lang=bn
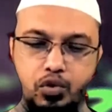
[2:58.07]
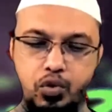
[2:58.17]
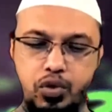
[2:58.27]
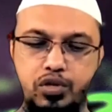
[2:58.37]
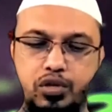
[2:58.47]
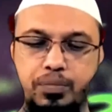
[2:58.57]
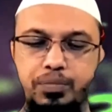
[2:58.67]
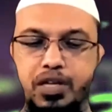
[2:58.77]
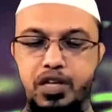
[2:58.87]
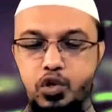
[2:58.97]
অজু করে যদি
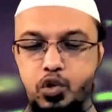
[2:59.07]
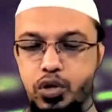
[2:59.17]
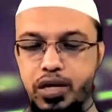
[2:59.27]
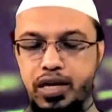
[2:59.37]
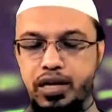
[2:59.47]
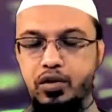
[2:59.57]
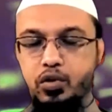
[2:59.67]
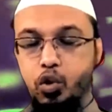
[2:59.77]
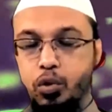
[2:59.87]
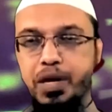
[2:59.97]
আপনি শুয়ে
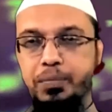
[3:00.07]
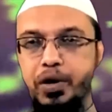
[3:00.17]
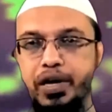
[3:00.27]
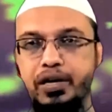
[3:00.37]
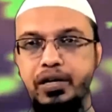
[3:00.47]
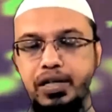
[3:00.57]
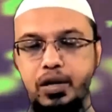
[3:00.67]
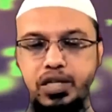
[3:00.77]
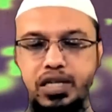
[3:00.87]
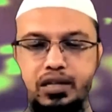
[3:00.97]
ঘুমিয়ে পড়েন
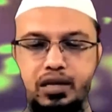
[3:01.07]
তাহলে